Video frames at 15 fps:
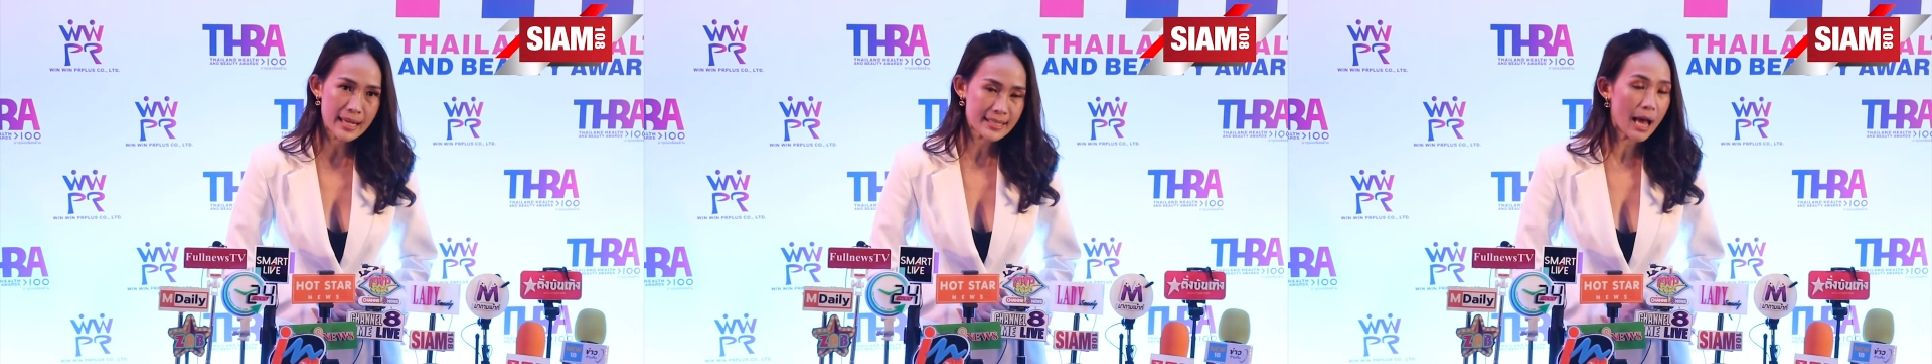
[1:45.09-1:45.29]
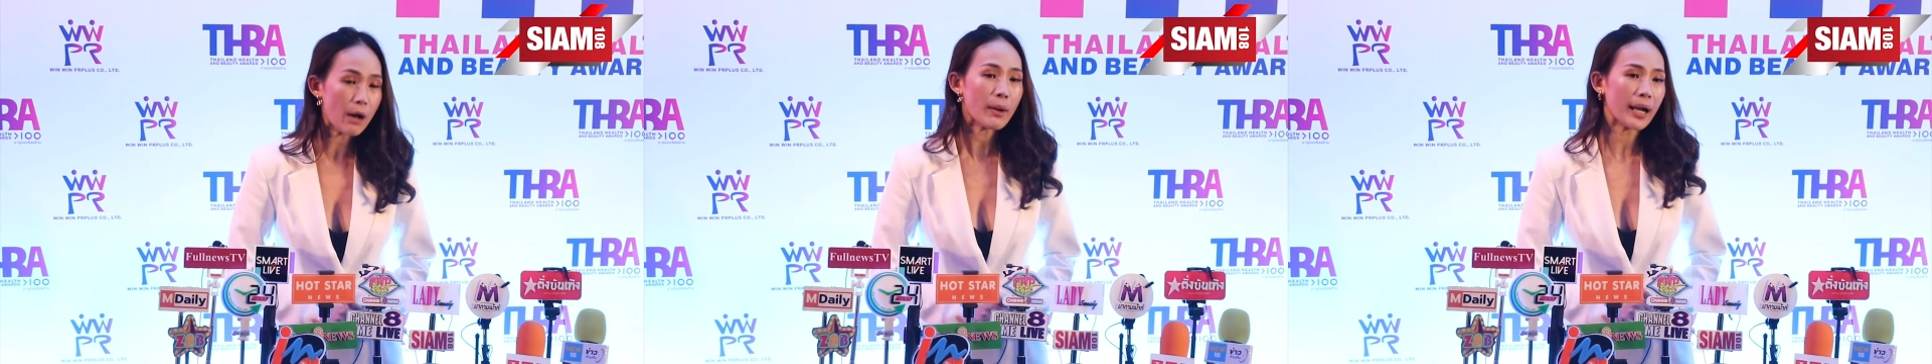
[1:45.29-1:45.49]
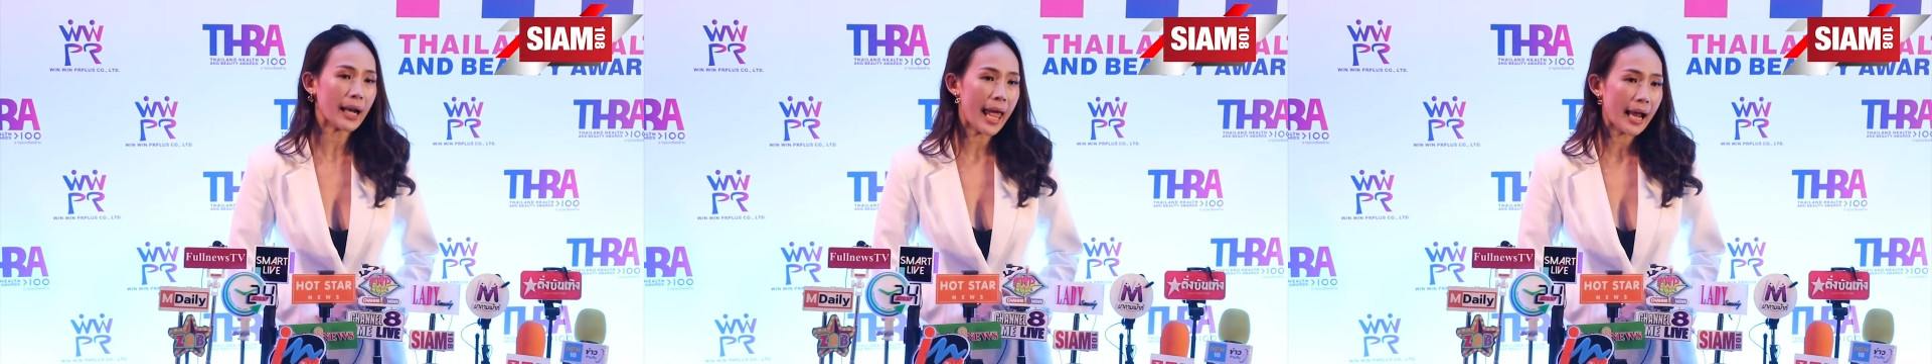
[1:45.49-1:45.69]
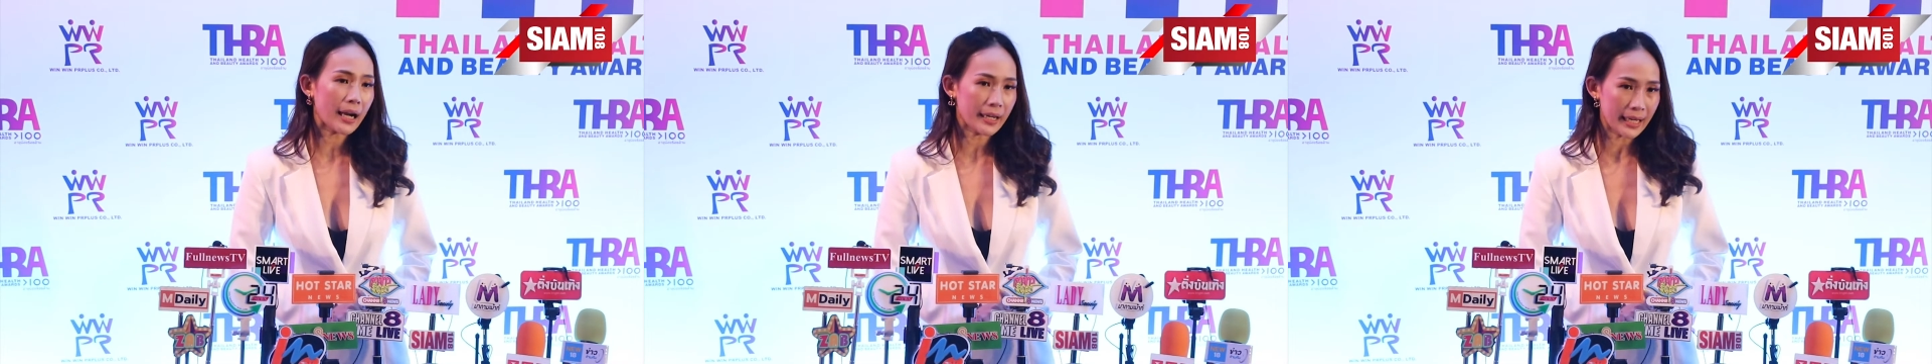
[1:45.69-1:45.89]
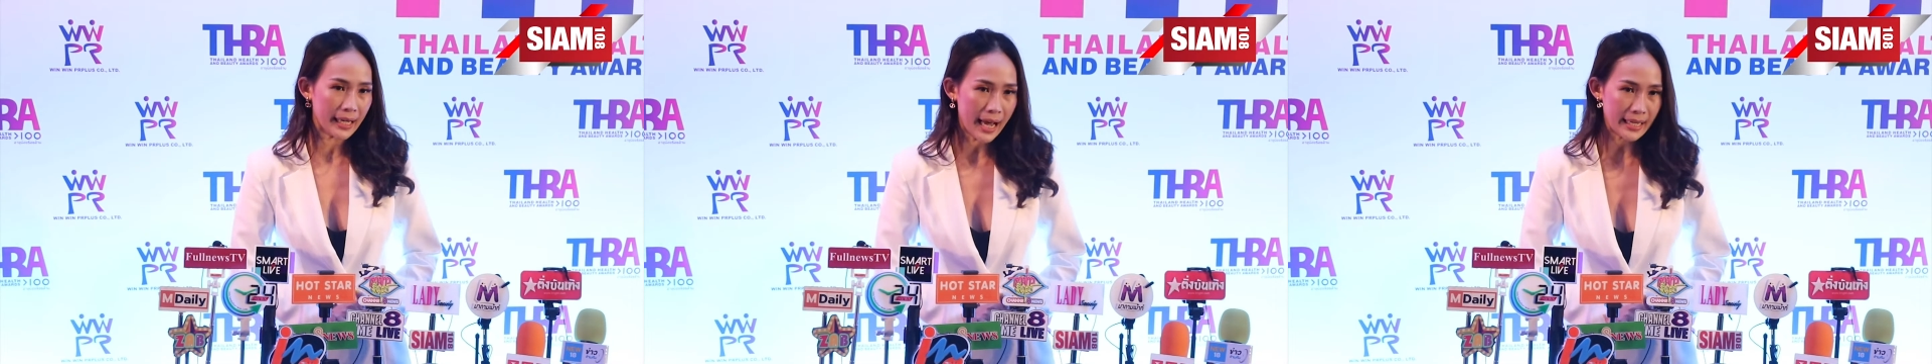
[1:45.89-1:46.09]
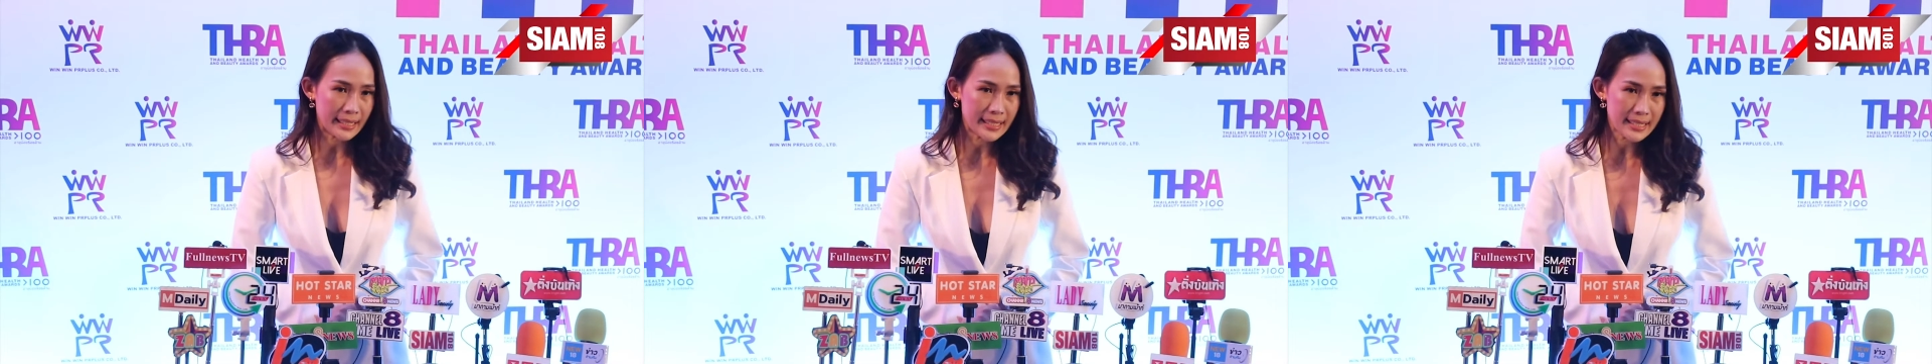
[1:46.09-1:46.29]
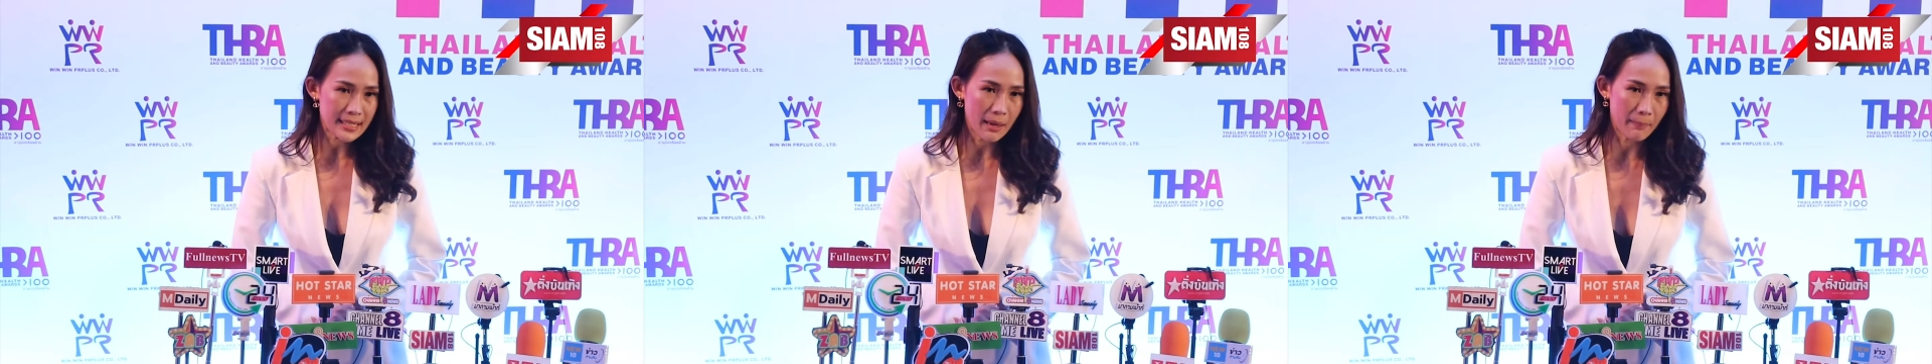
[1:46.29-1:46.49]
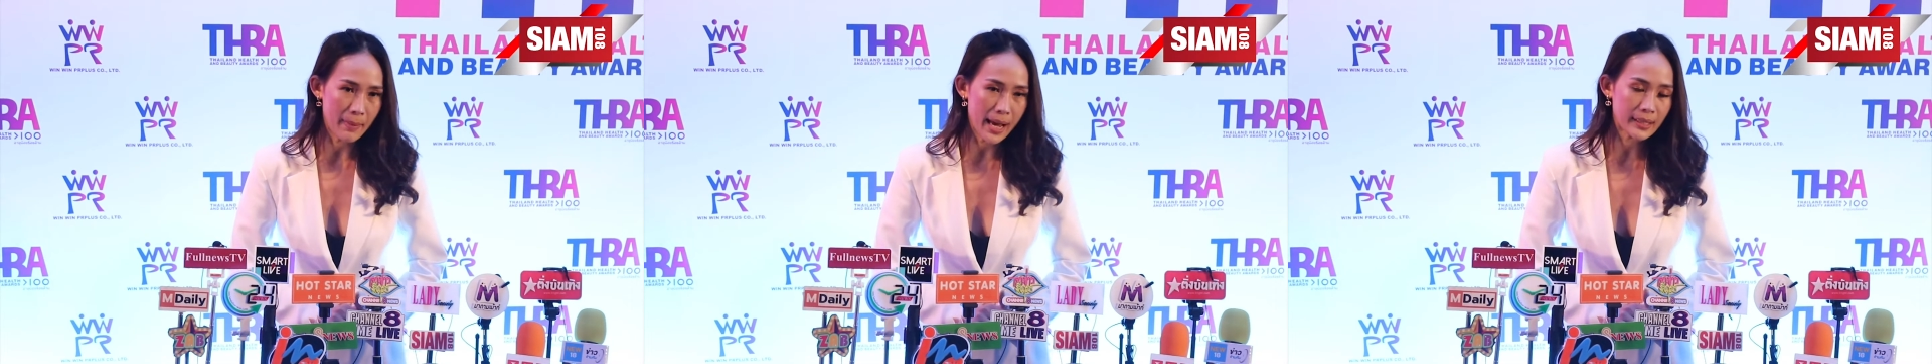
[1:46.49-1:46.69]
เจ้าแรกๆ เลยนะคะที่
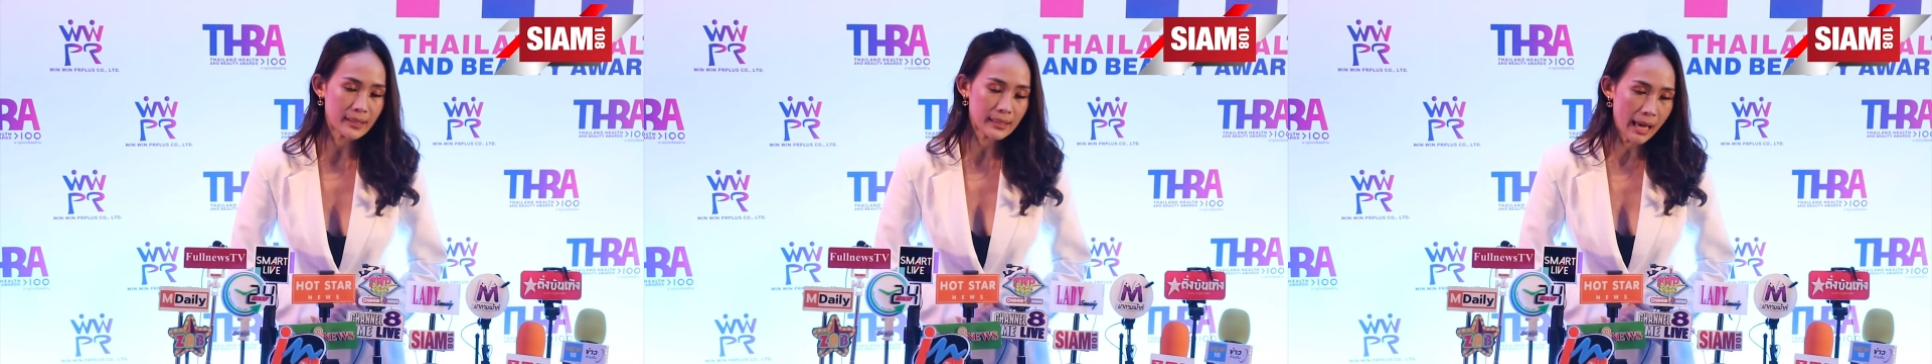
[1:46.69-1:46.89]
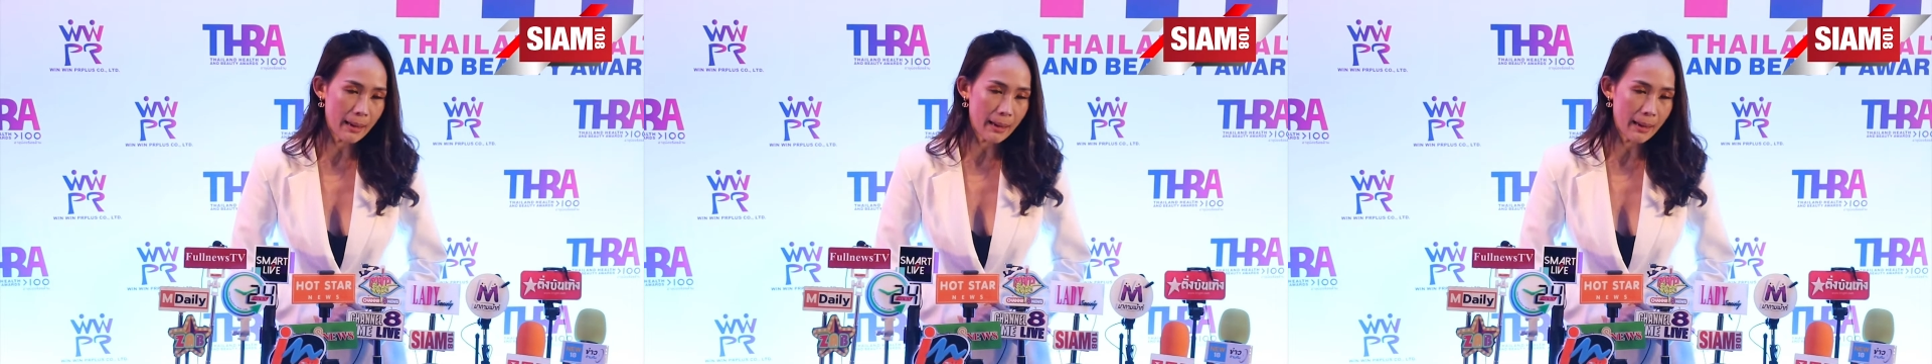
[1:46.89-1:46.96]
สามารถ